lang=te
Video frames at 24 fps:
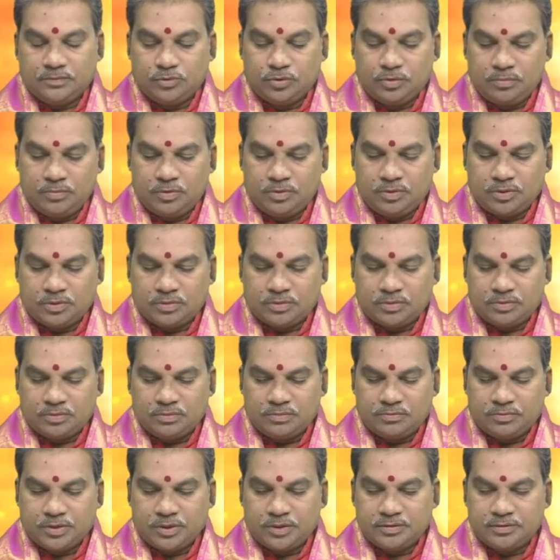దుర్ముహూర్తం
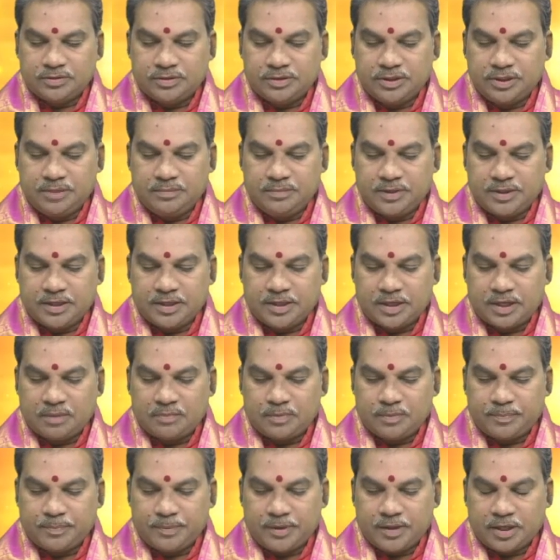ఉదయం ఎనిమిది గంటల
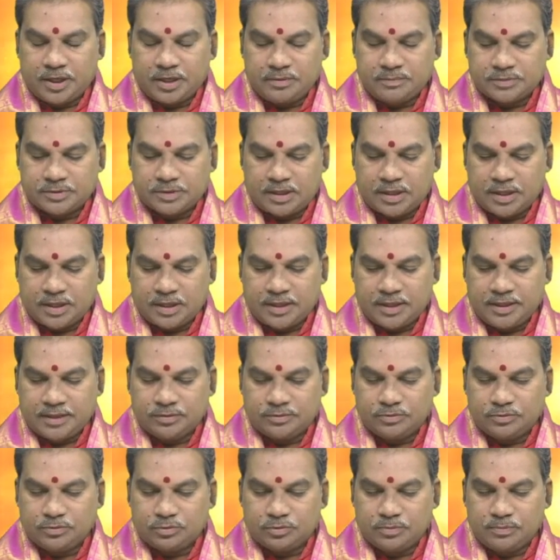ముప్పై ఆరు నిమిషాలగా
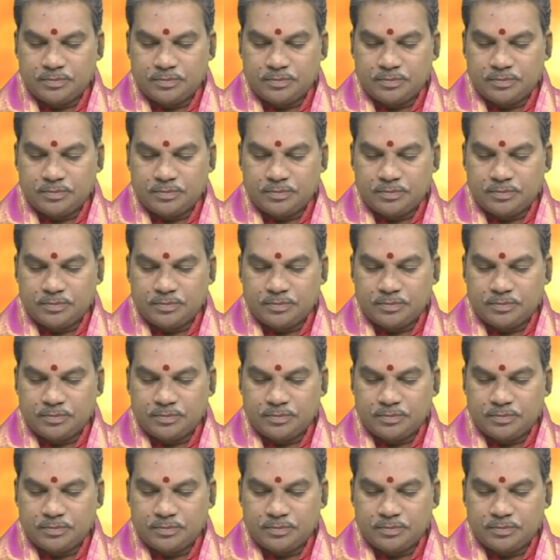అయితే